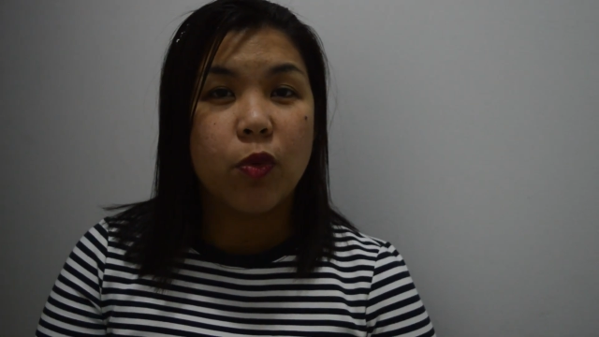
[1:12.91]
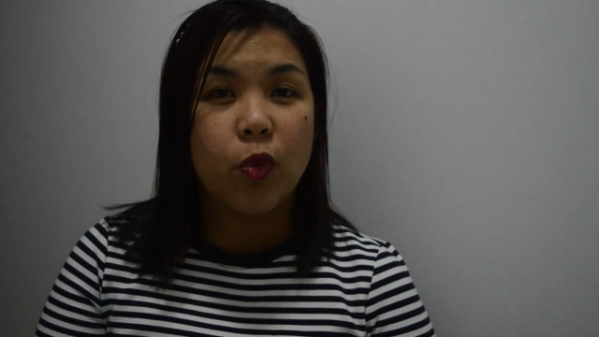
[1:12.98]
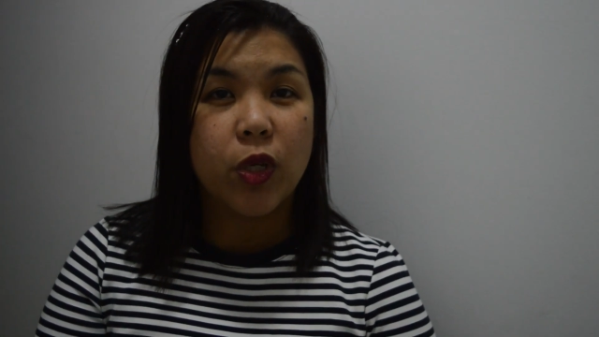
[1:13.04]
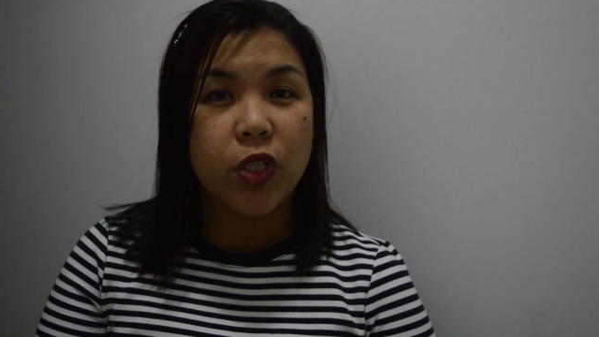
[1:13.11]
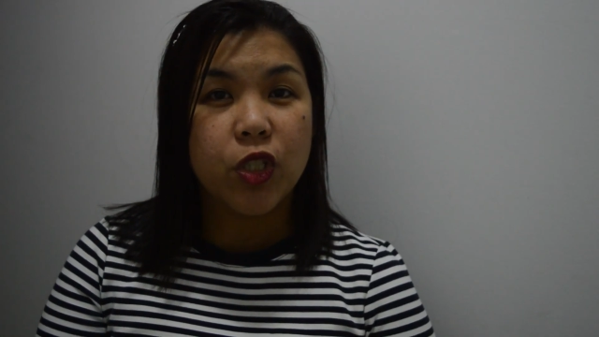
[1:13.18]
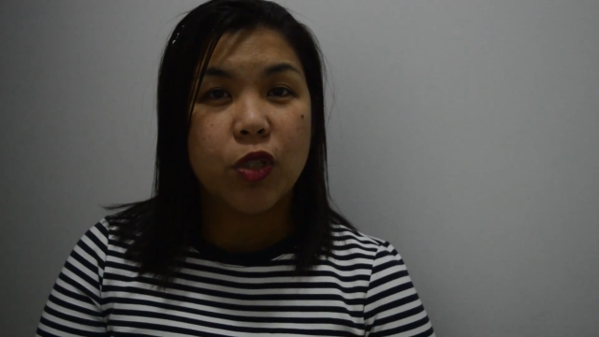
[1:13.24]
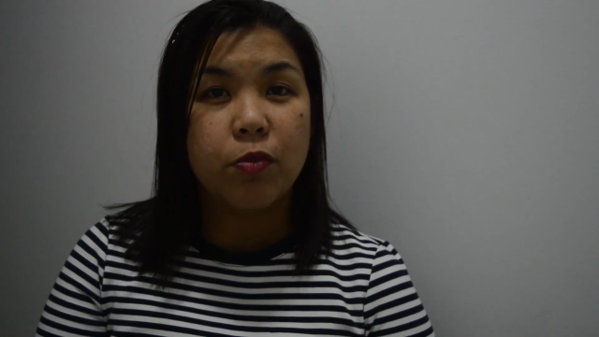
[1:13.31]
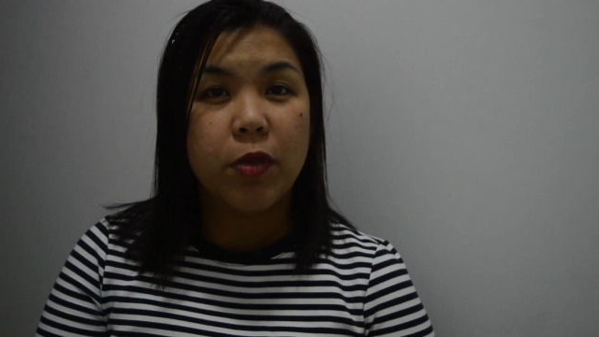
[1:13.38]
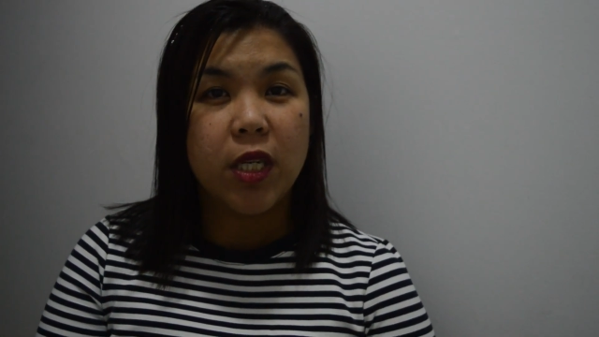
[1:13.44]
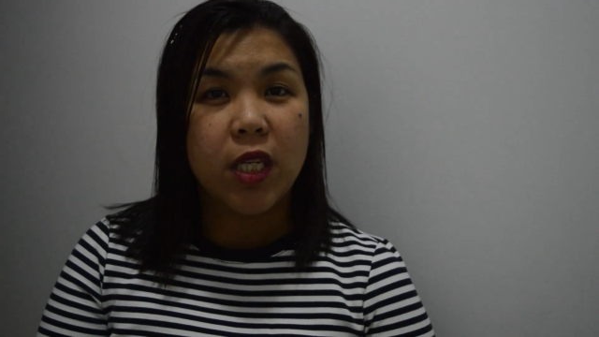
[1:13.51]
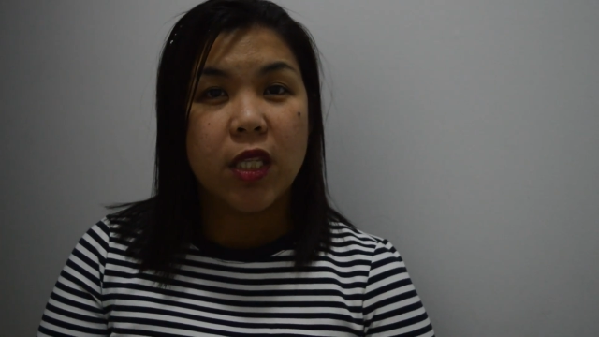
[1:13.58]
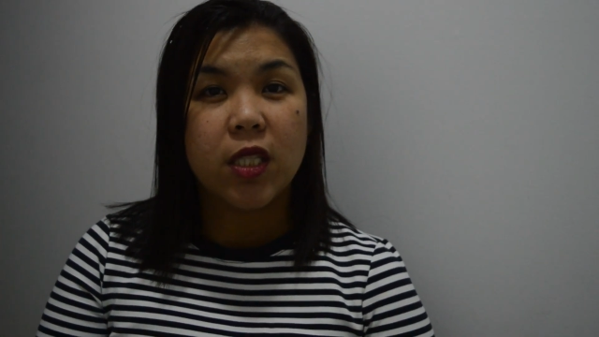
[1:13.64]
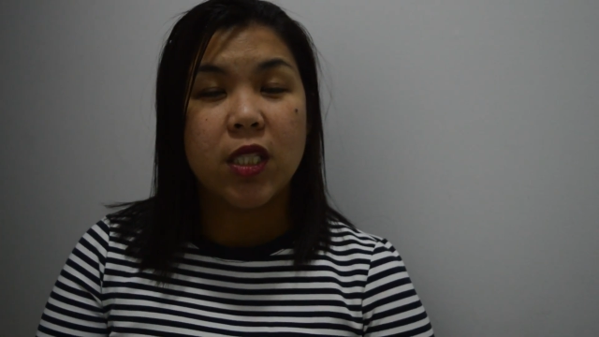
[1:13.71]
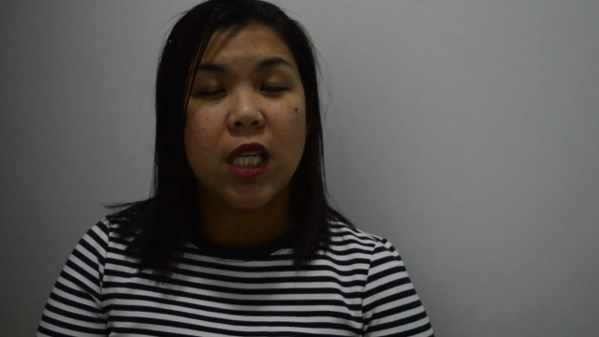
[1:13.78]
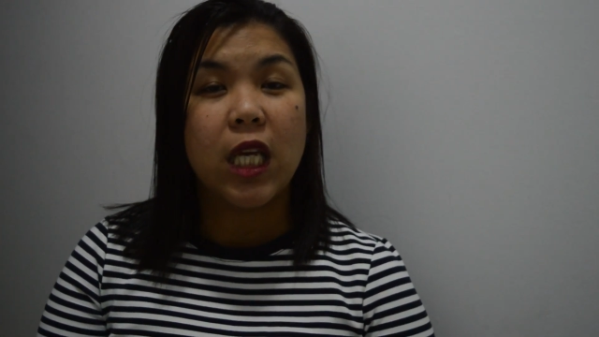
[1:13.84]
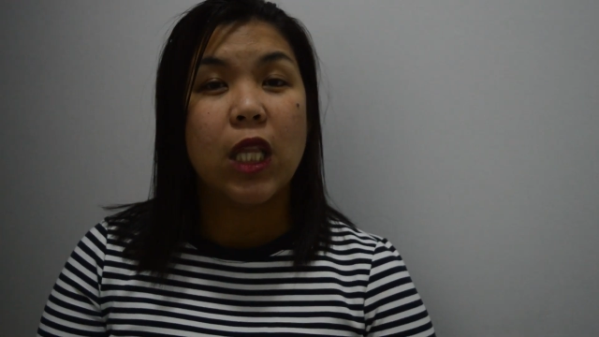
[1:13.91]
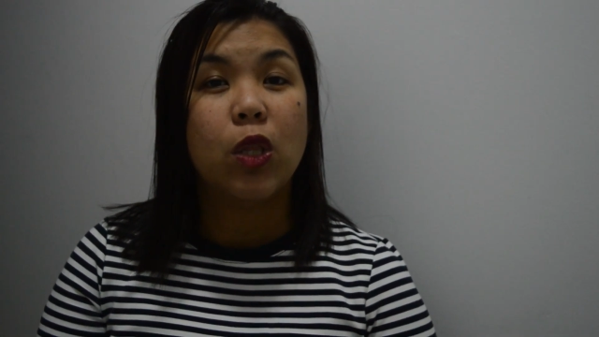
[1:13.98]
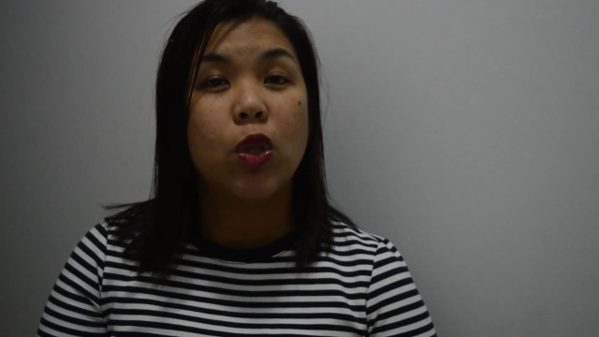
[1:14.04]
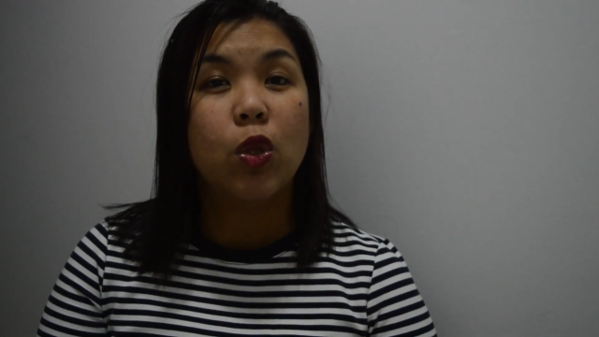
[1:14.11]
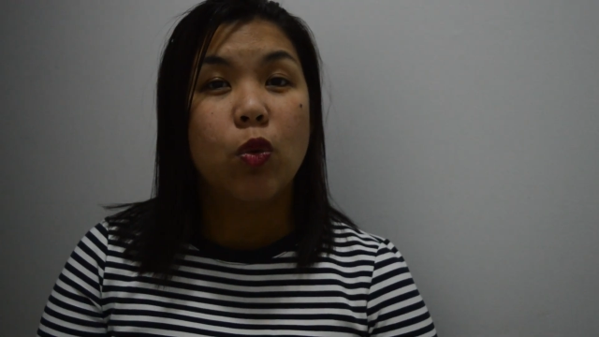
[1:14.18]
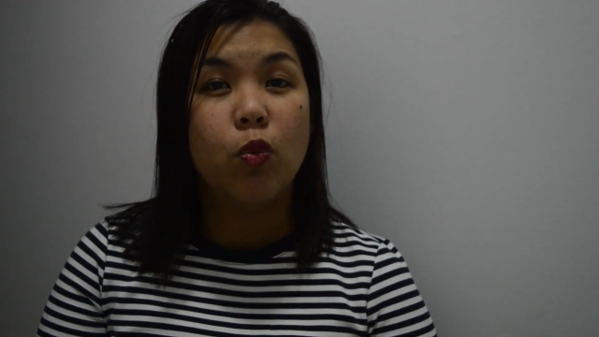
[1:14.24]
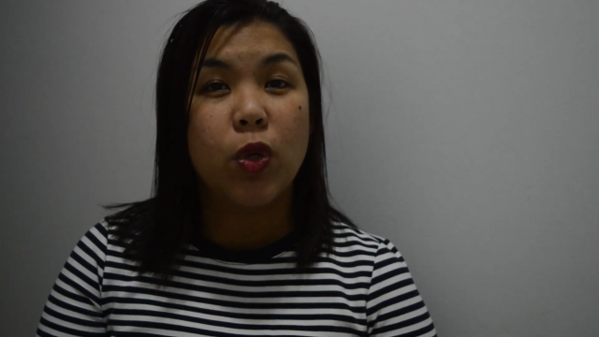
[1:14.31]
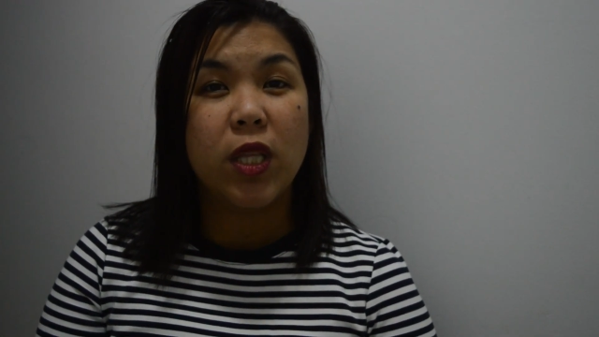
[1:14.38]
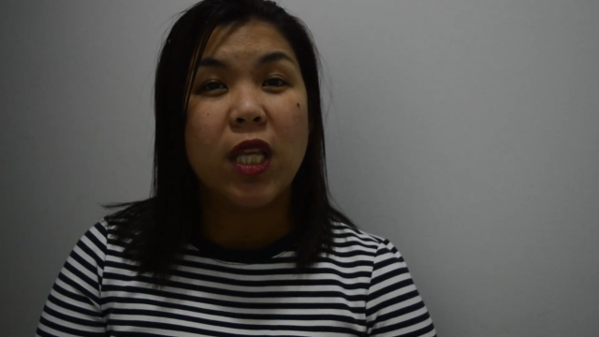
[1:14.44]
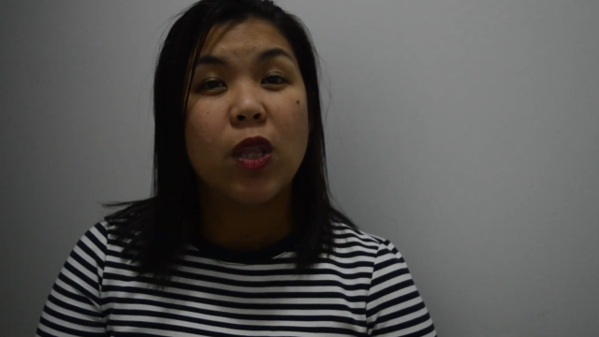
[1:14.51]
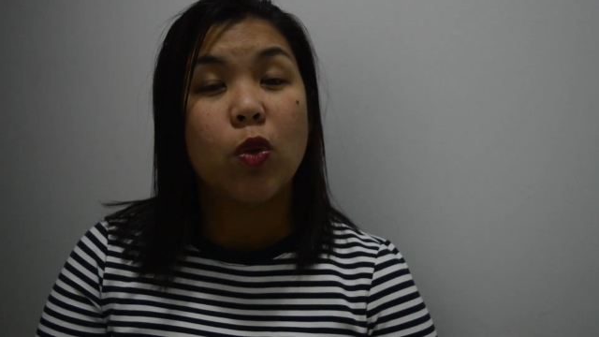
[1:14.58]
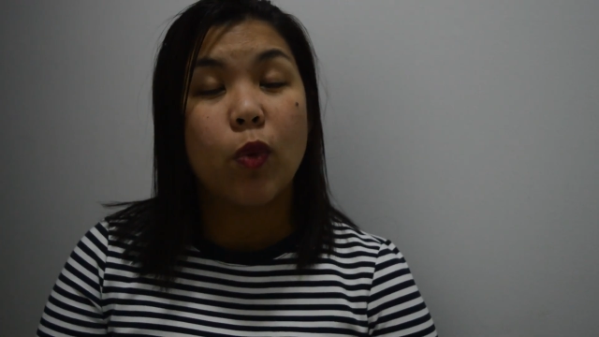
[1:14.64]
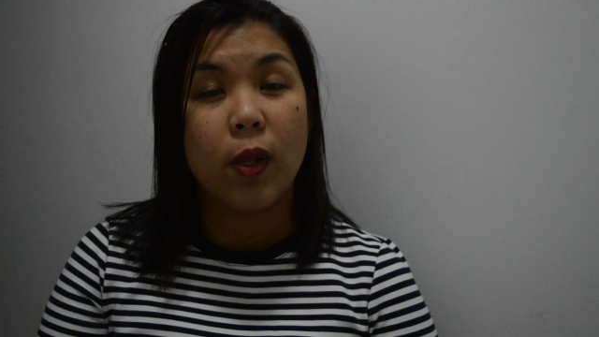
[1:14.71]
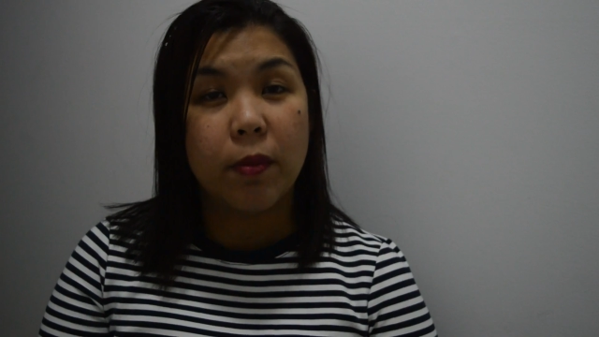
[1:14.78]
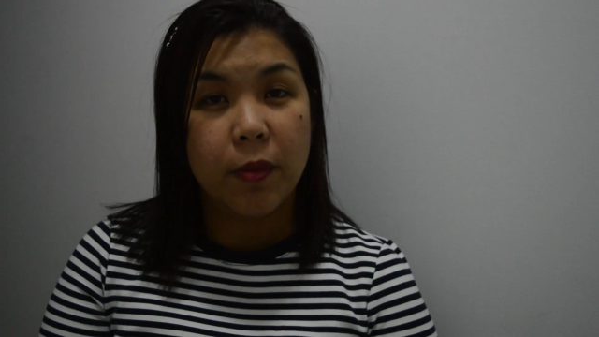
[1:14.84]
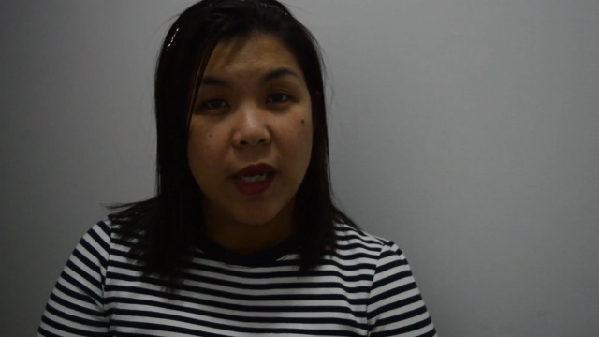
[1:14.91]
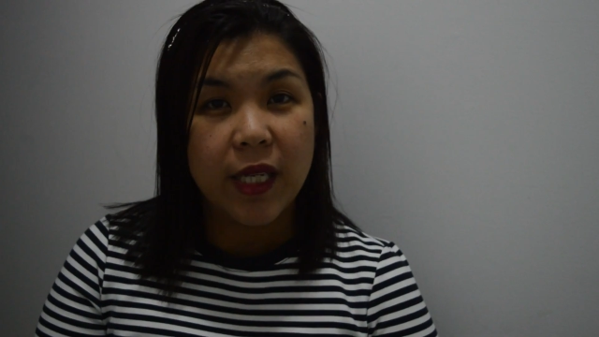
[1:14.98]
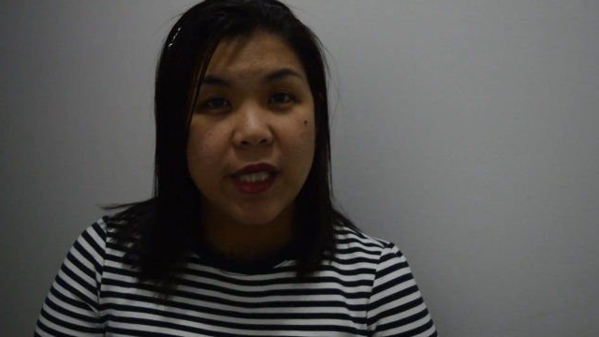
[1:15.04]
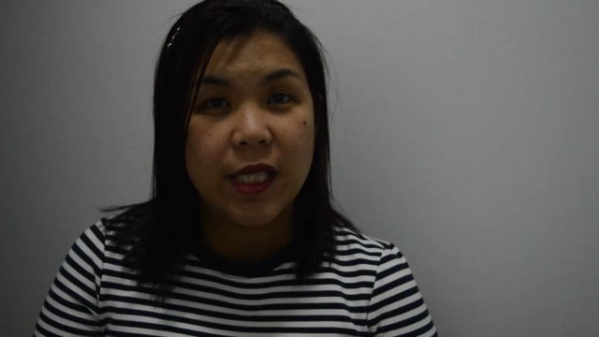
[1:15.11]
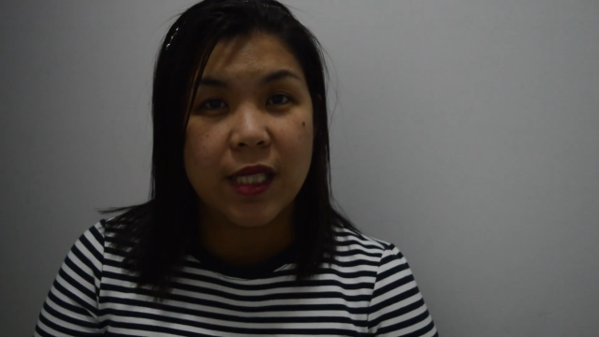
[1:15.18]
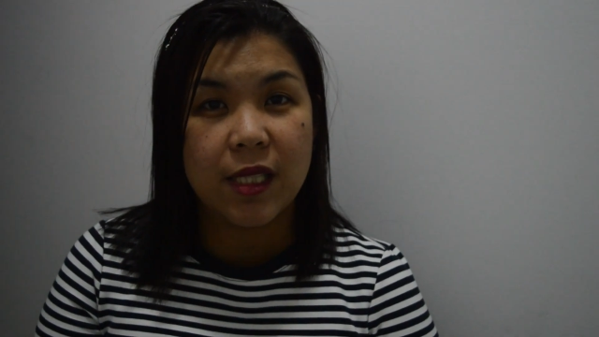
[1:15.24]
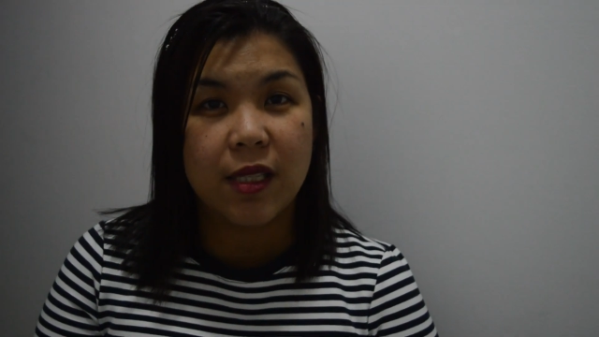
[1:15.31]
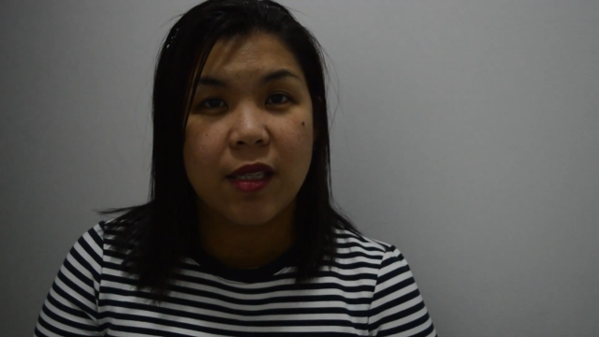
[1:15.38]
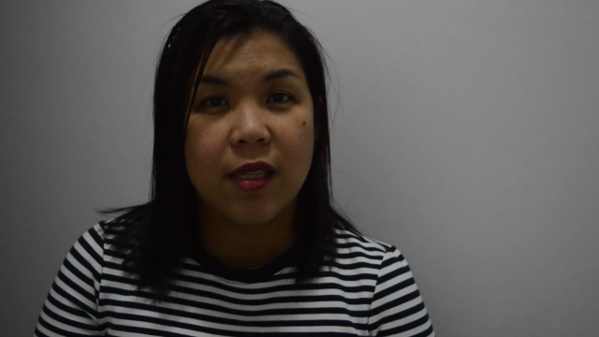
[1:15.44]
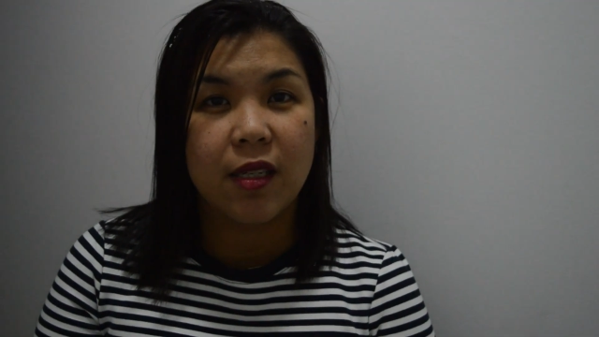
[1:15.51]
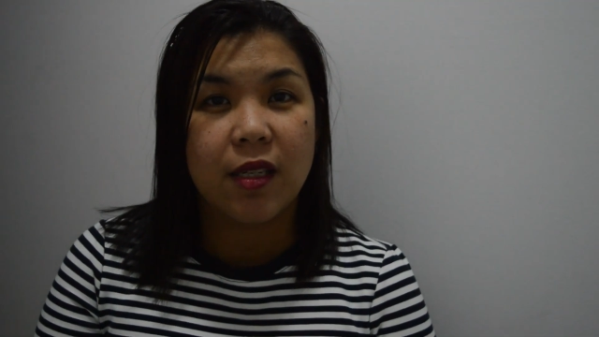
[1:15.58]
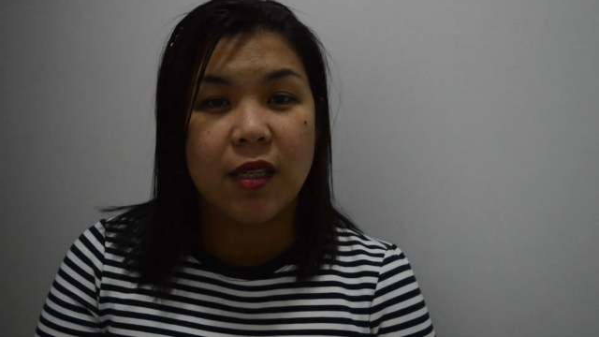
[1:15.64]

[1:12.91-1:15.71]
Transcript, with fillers: watch minutes in within 12 months.